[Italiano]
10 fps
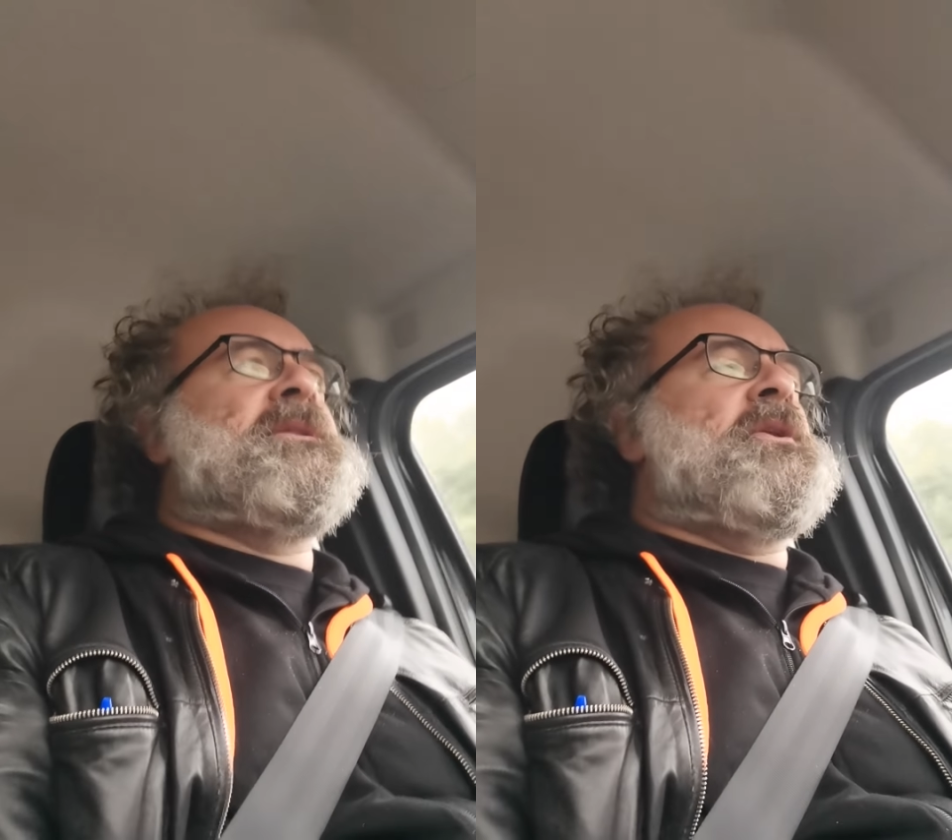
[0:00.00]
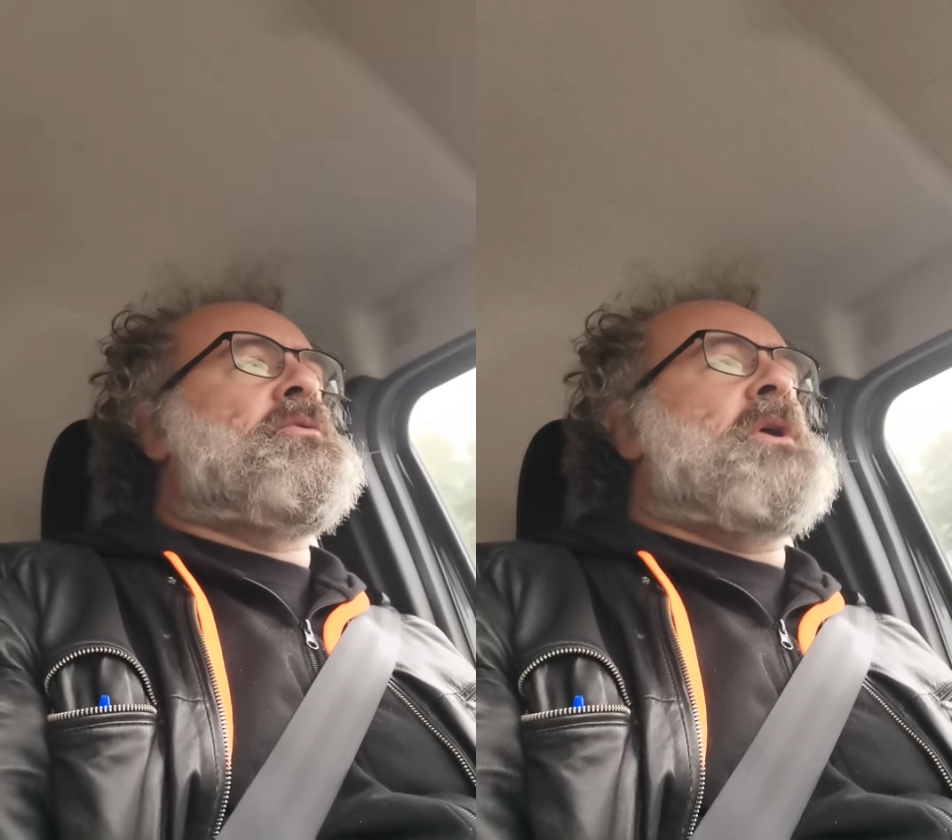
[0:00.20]

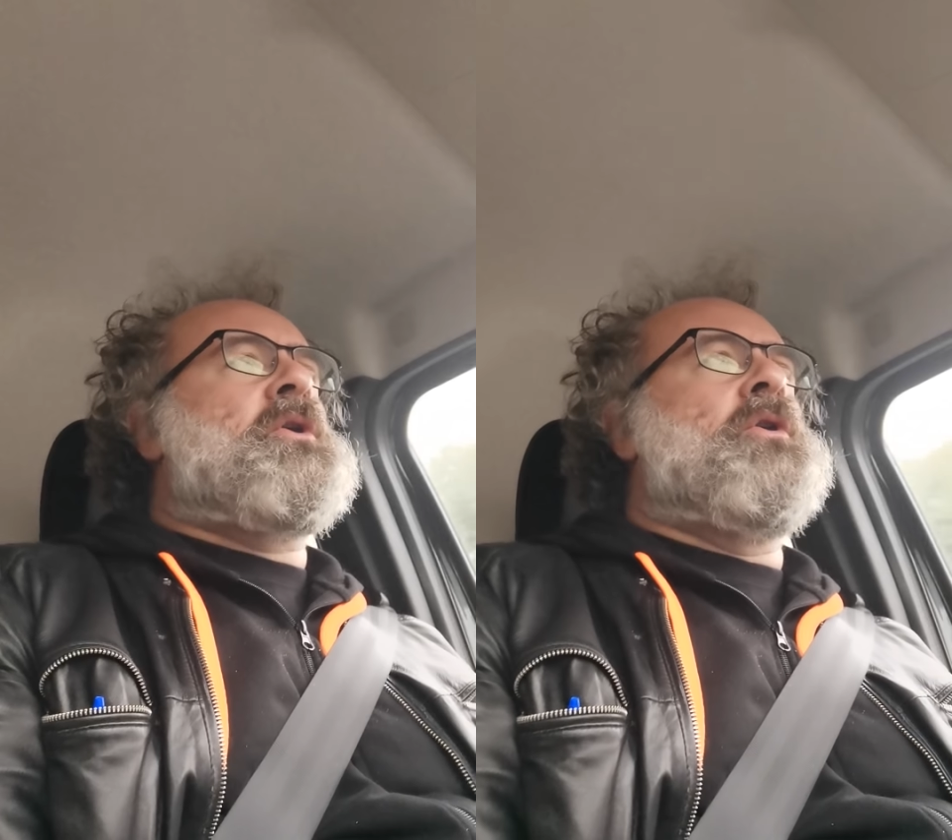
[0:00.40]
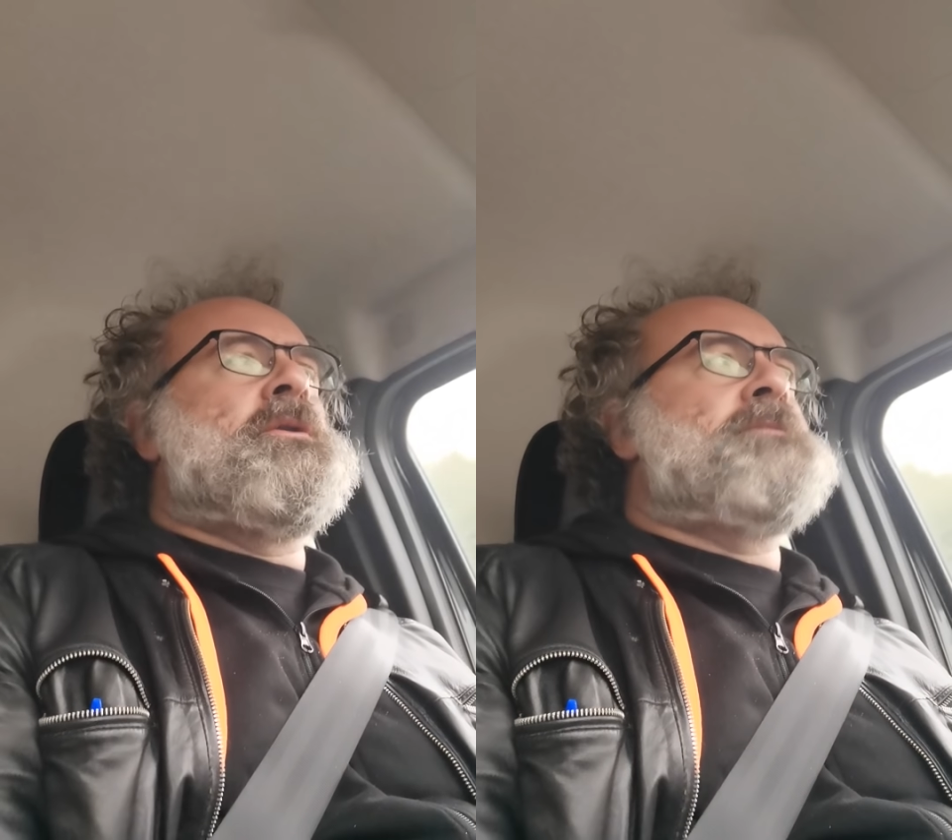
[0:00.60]
addirittura
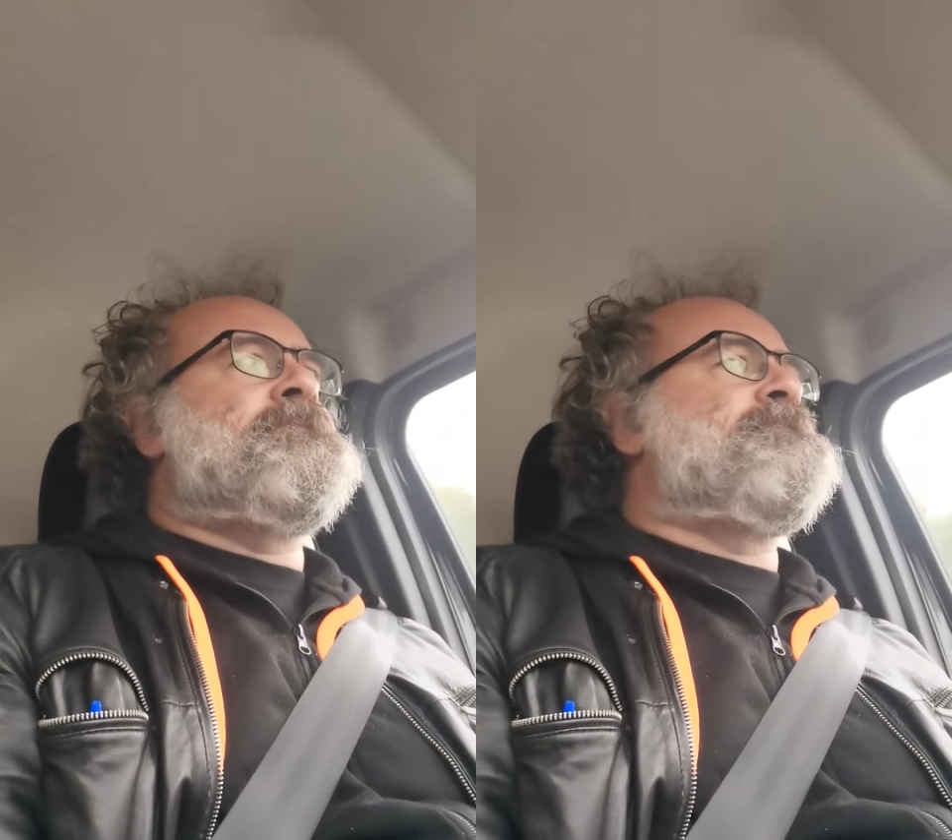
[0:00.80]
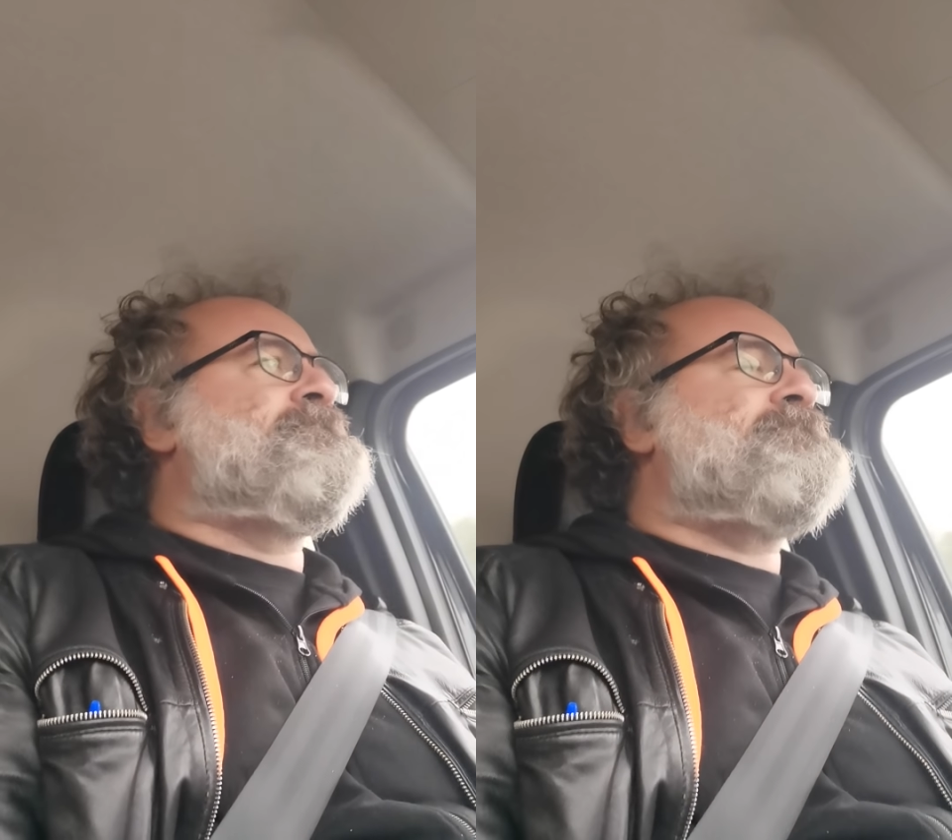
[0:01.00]

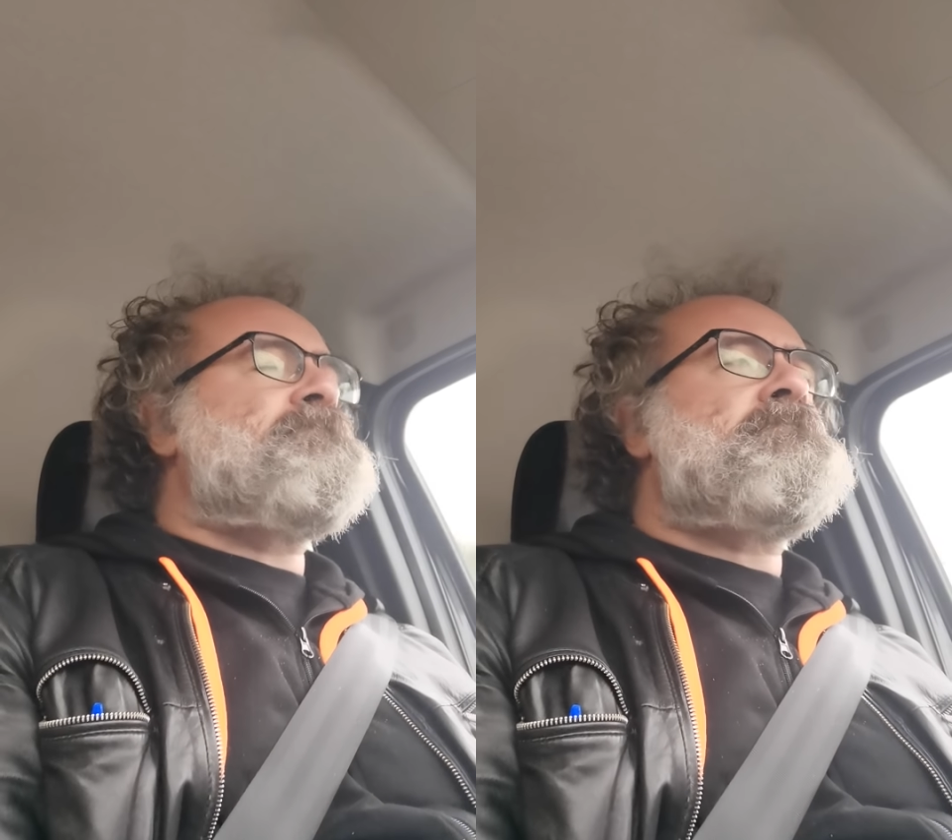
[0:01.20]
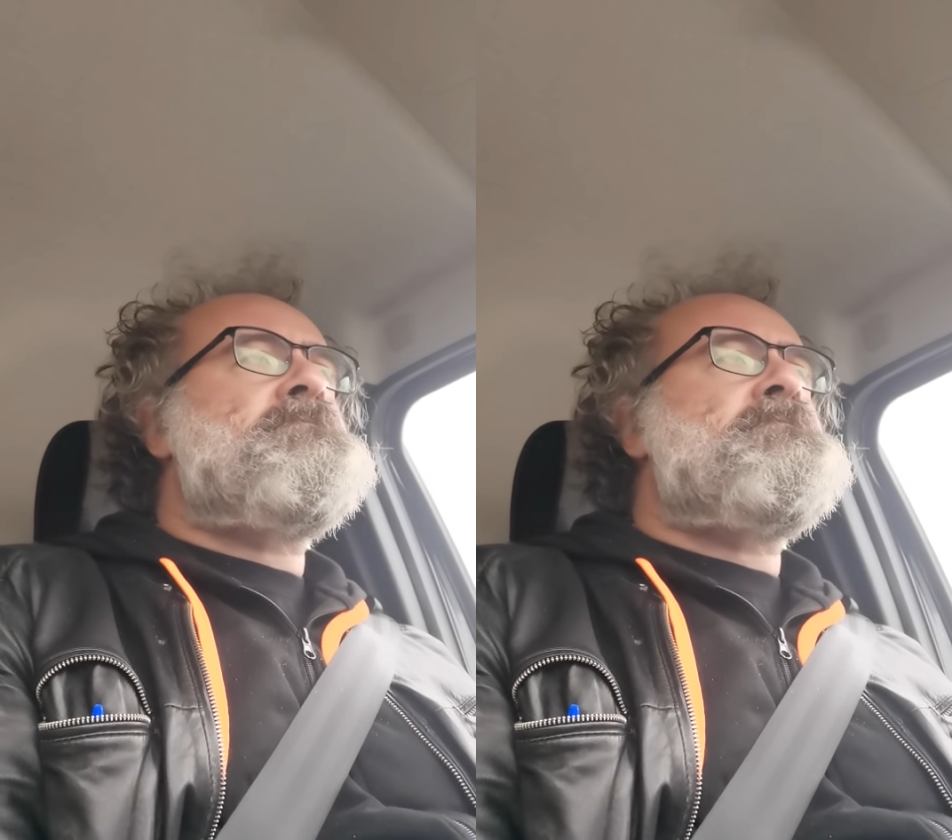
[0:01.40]
con